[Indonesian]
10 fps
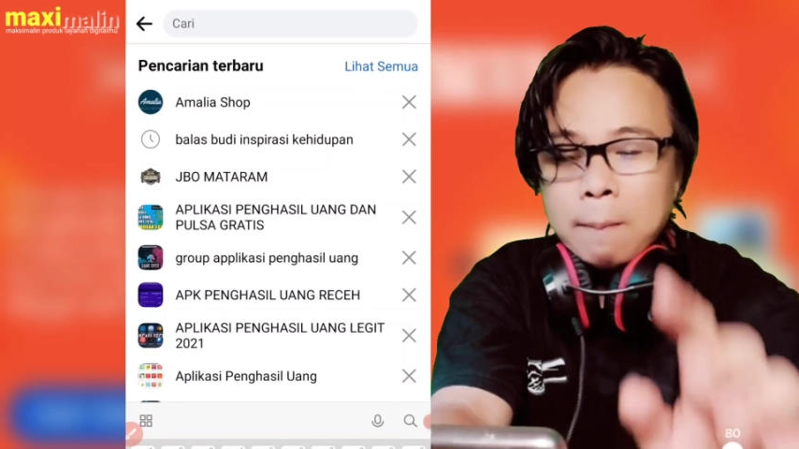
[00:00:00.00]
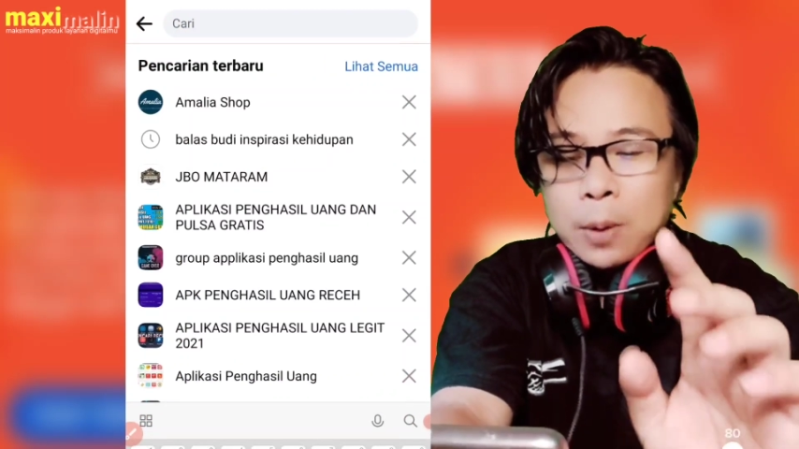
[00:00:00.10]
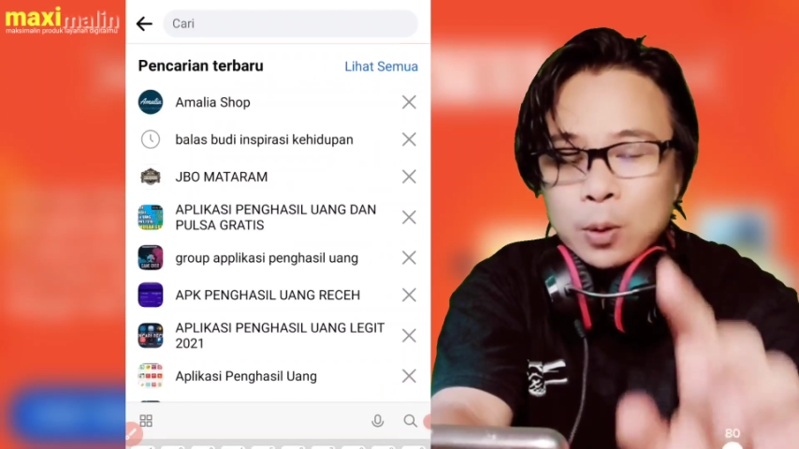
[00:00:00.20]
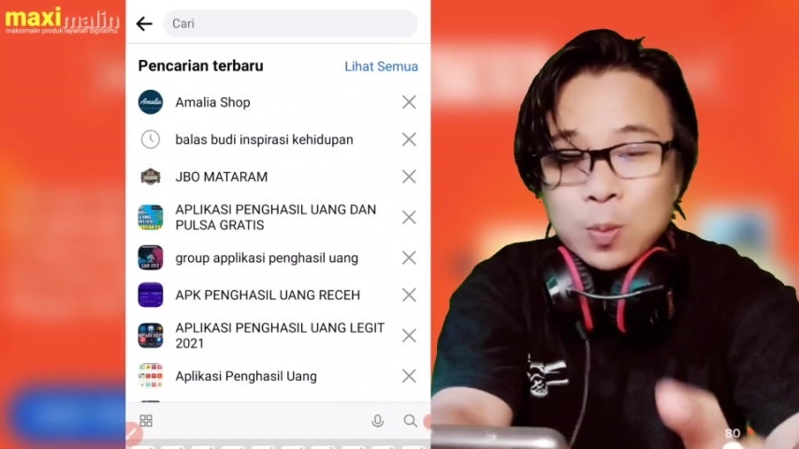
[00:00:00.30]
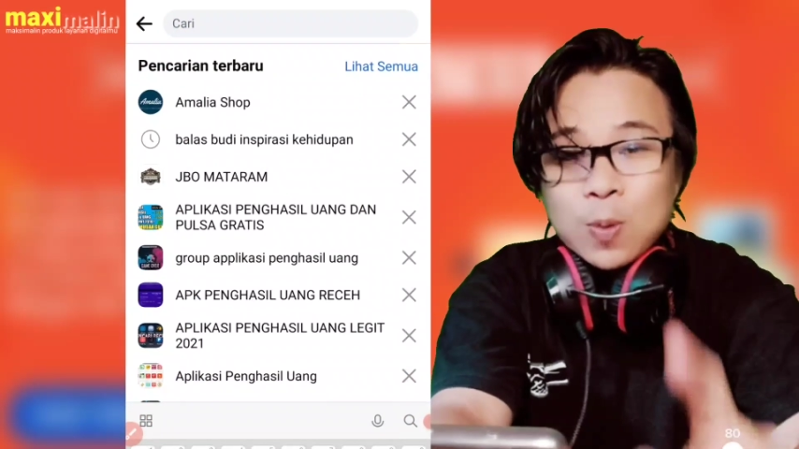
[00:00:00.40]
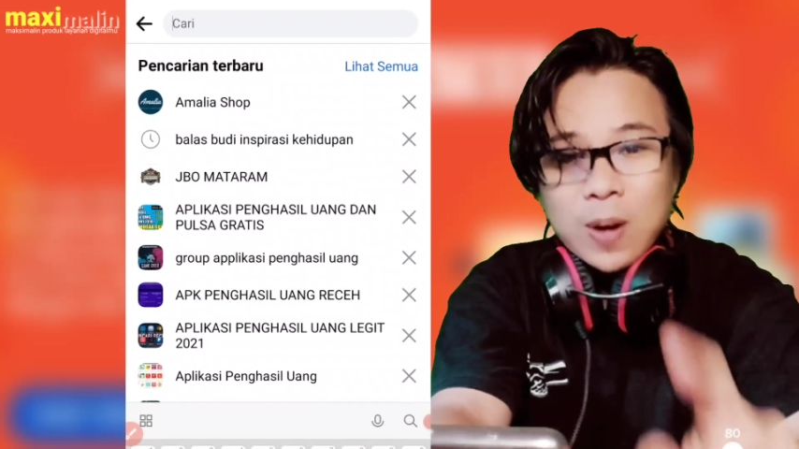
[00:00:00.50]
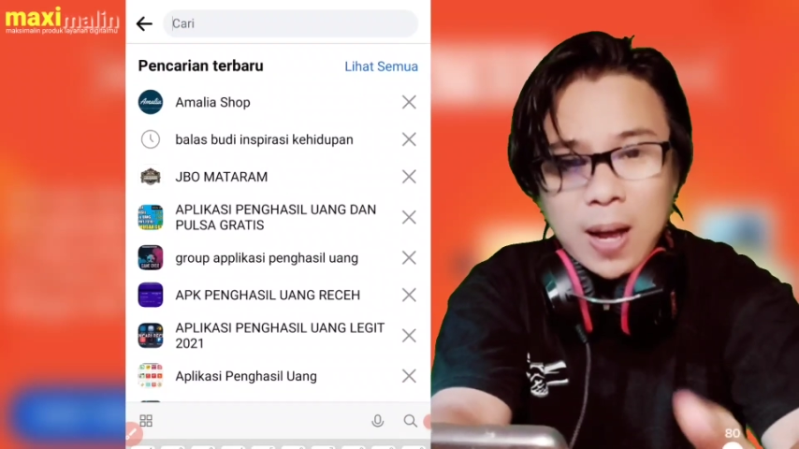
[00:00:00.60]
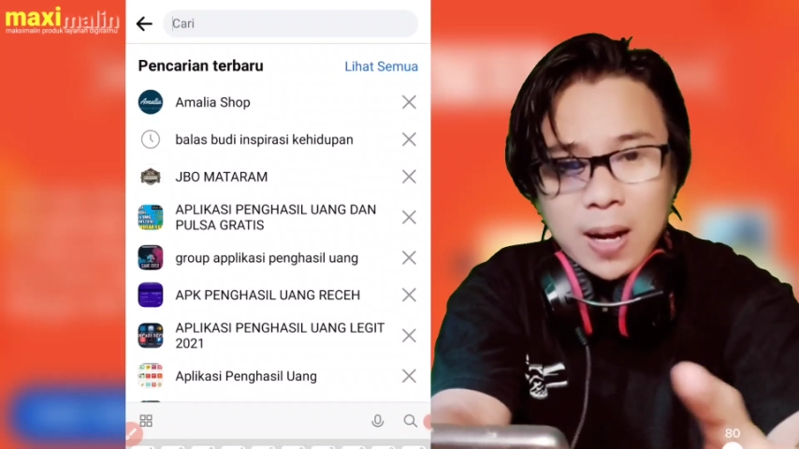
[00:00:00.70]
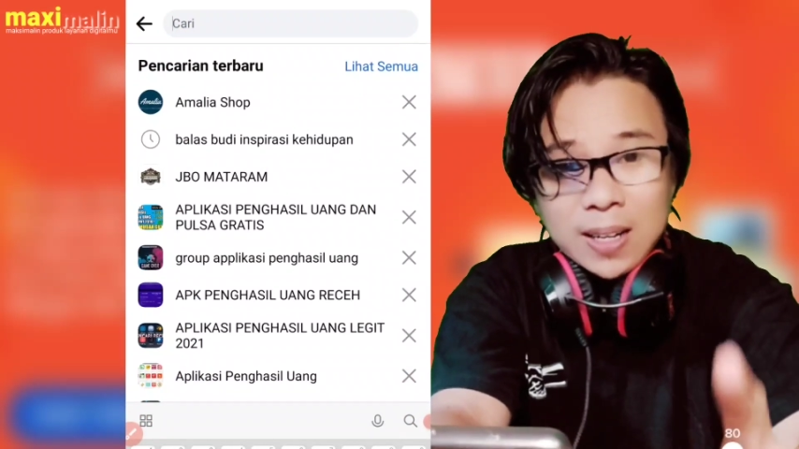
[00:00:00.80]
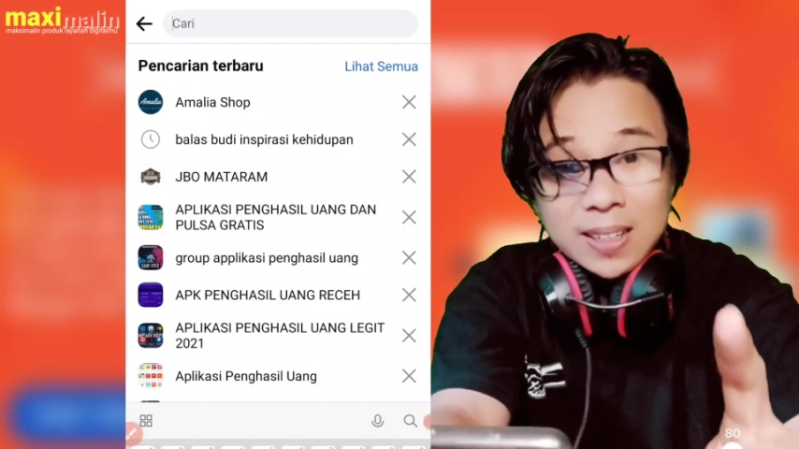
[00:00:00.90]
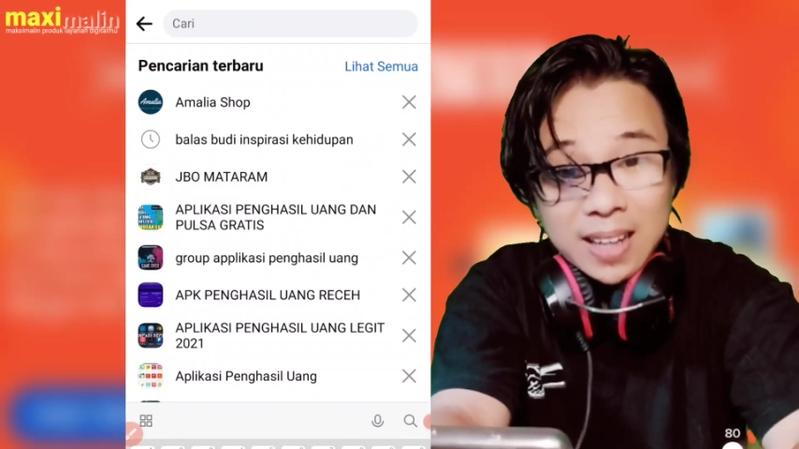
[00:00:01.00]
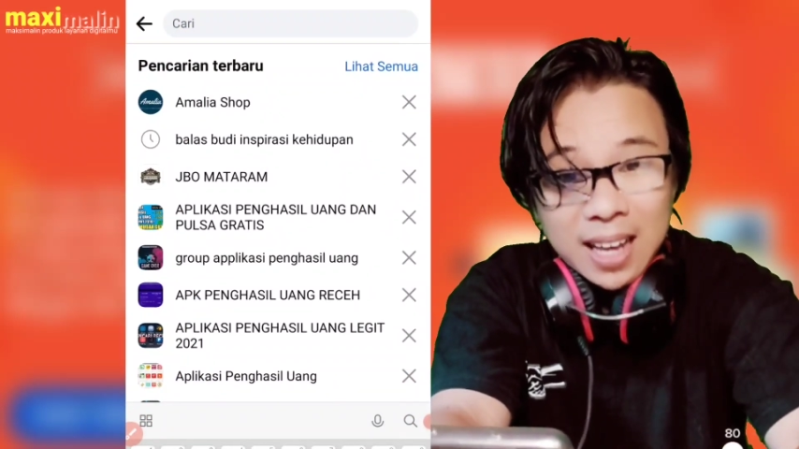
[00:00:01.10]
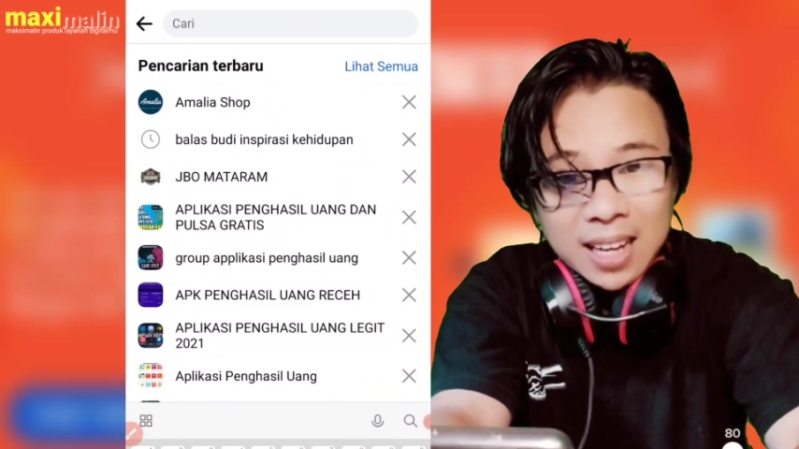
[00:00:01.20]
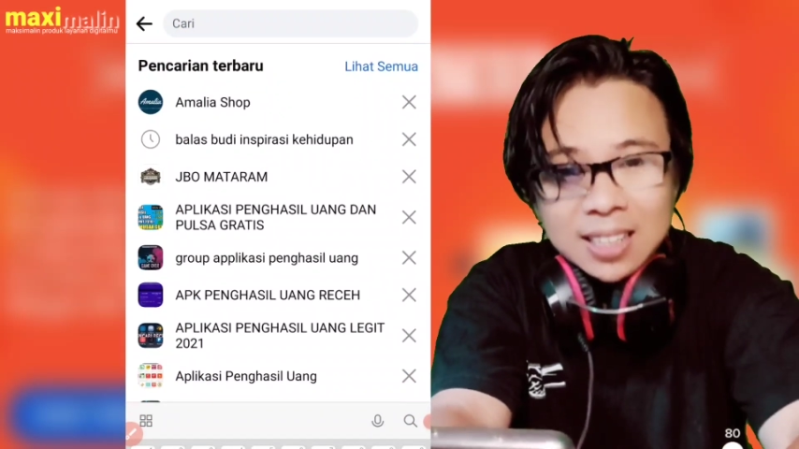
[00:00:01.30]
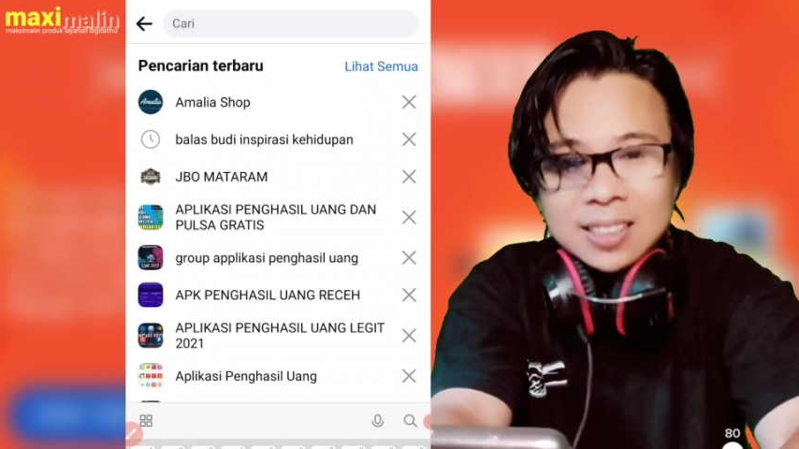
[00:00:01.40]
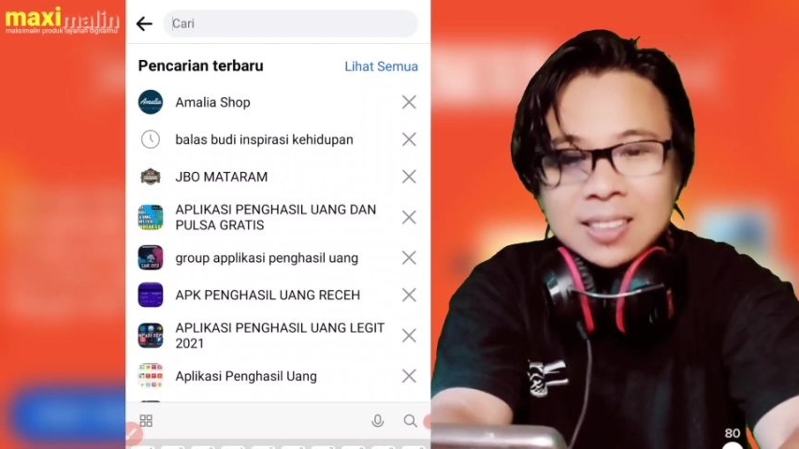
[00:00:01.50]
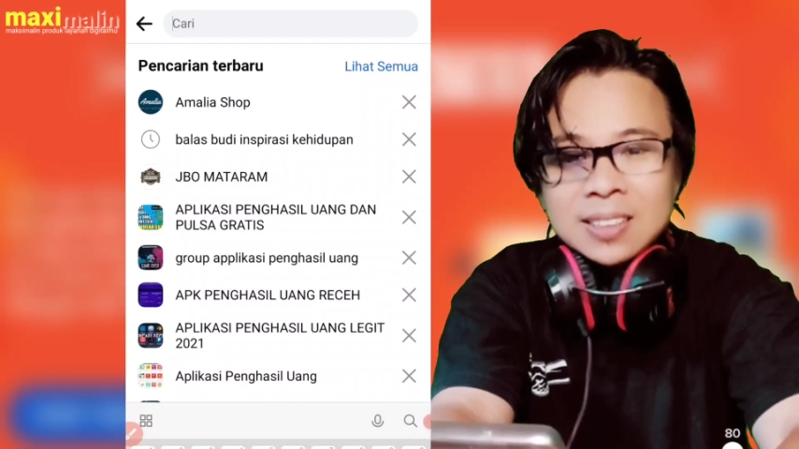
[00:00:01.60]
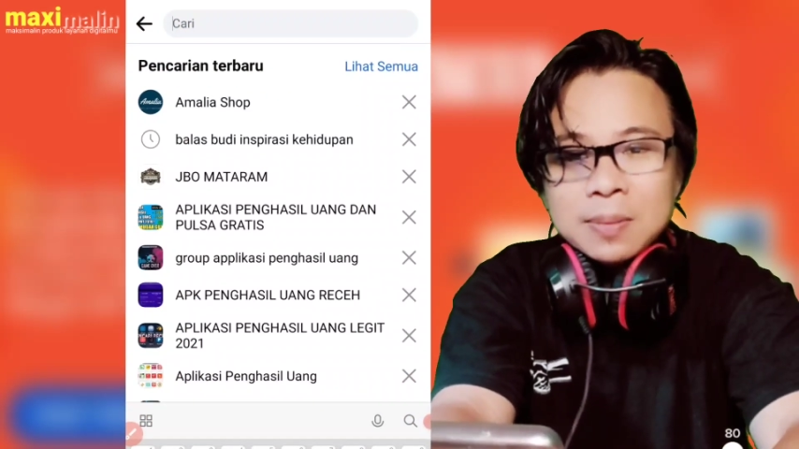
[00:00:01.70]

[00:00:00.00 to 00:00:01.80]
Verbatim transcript: berhubungan dengan